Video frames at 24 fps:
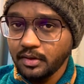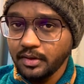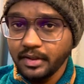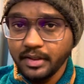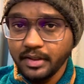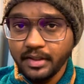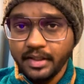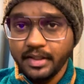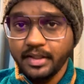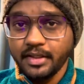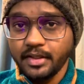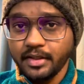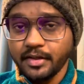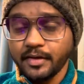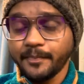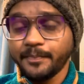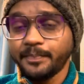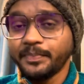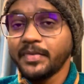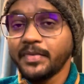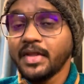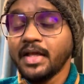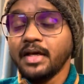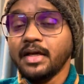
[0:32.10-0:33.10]
ఇన్ అ ఇయర్
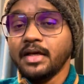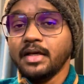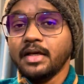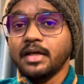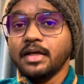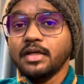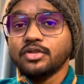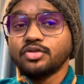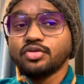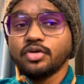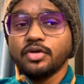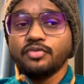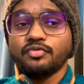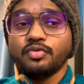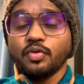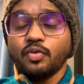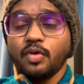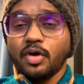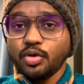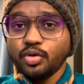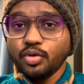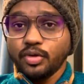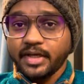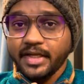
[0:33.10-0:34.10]
సో ఇఫ్ యూ
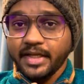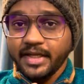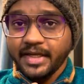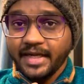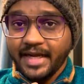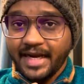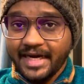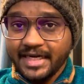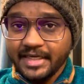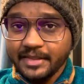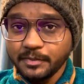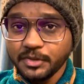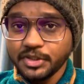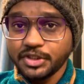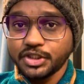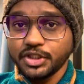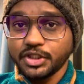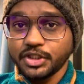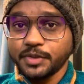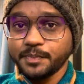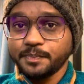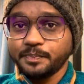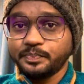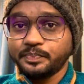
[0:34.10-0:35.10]
వాంట్ టు టేక్
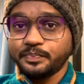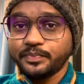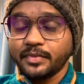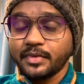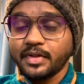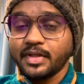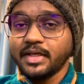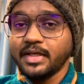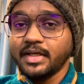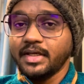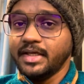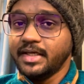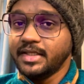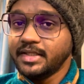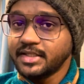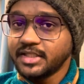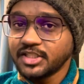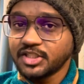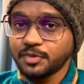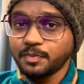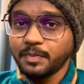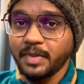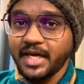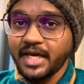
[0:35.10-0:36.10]
అడ్మిషన్ ఇన్
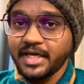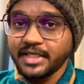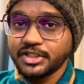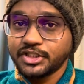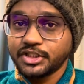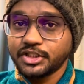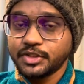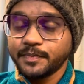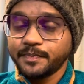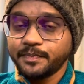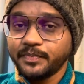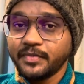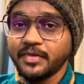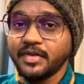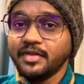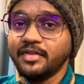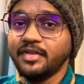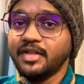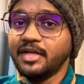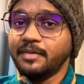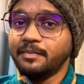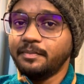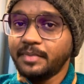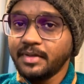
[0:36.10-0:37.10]
దిస్ బ్యాచ్
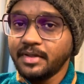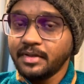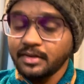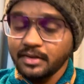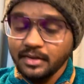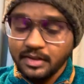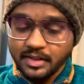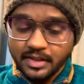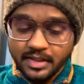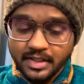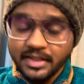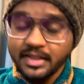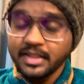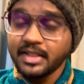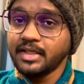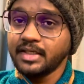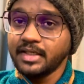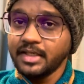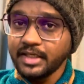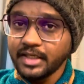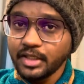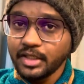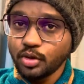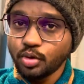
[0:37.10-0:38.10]
దెన్ కింద
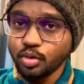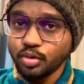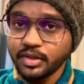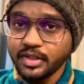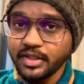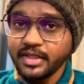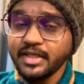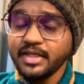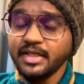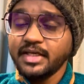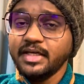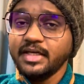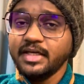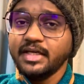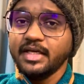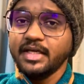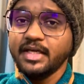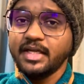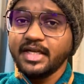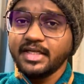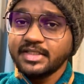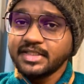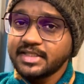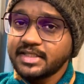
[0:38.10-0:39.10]
లింక్ ఉంది
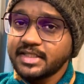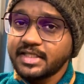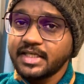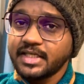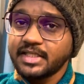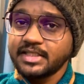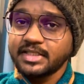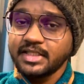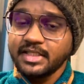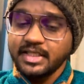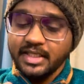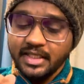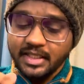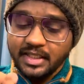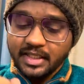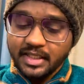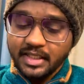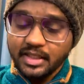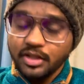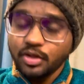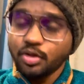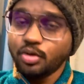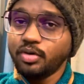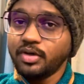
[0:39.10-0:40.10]
రిజిస్ట్రేషన్ ఈ
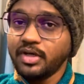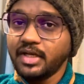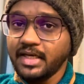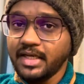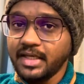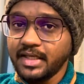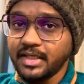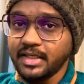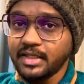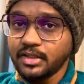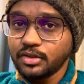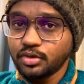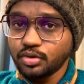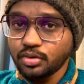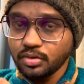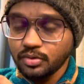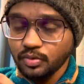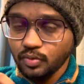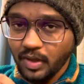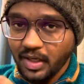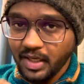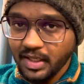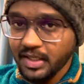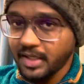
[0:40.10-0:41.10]
కింద ఉన్న లింక్
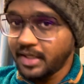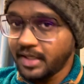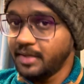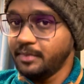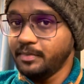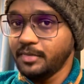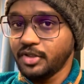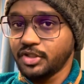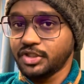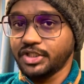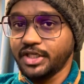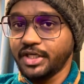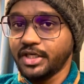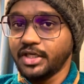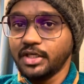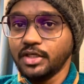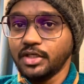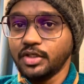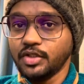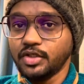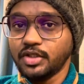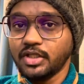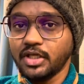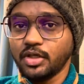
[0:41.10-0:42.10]
ద్వారానే మీరు
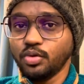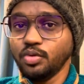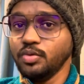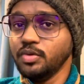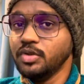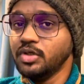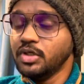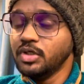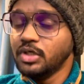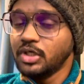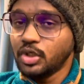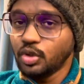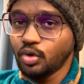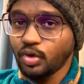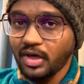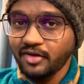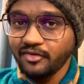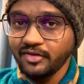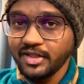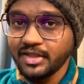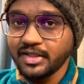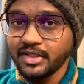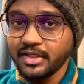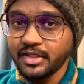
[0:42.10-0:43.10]
చేయగలుగుతారు టు
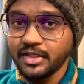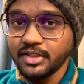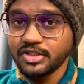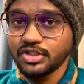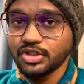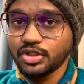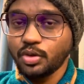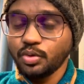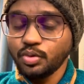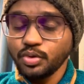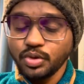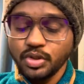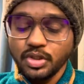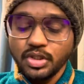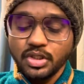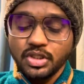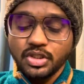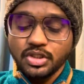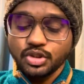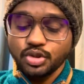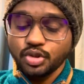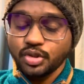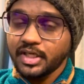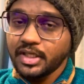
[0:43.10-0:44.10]
అవైల్ ద డిస్కౌంట్
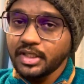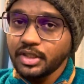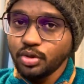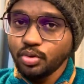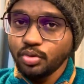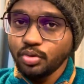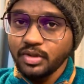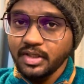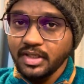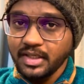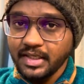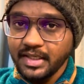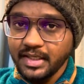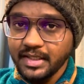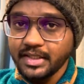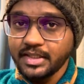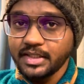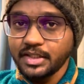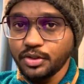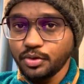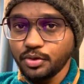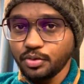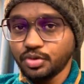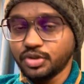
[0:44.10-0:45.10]
సో కింద ఉన్న లింక్
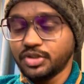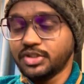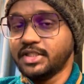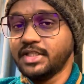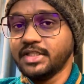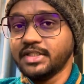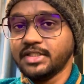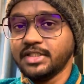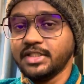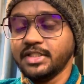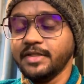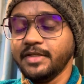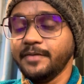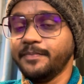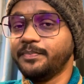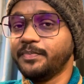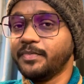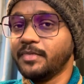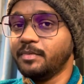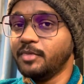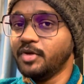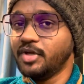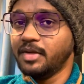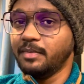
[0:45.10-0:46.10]
యూస్ చేసి
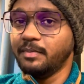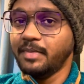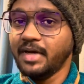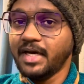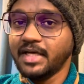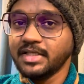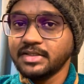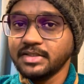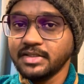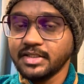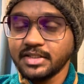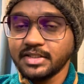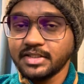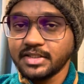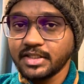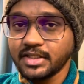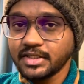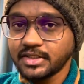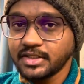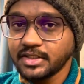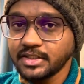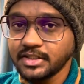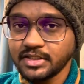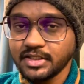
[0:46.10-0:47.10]
మీరు ఈ బ్యాచ్
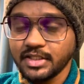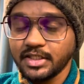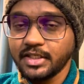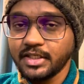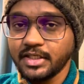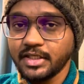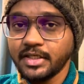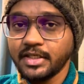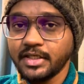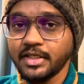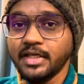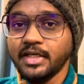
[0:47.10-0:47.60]
రిజిస్ట్రేషన్ చేయండి